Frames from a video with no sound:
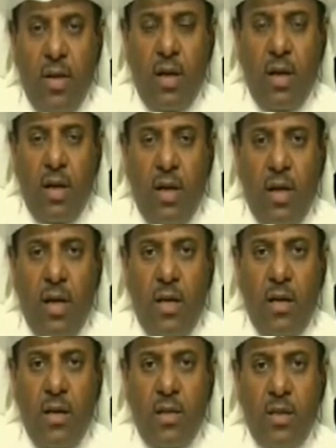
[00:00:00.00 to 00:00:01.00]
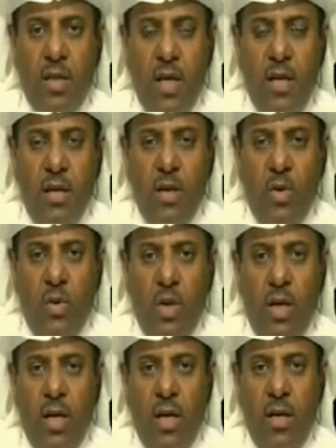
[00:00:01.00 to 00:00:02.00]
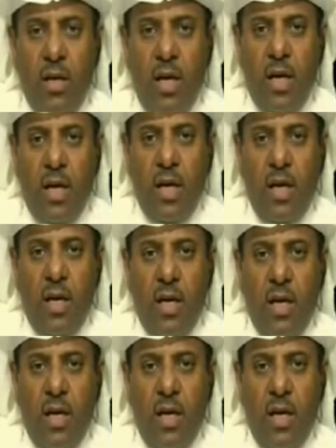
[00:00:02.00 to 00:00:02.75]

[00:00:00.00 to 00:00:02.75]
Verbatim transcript: آه، الإشكالية هنا أنها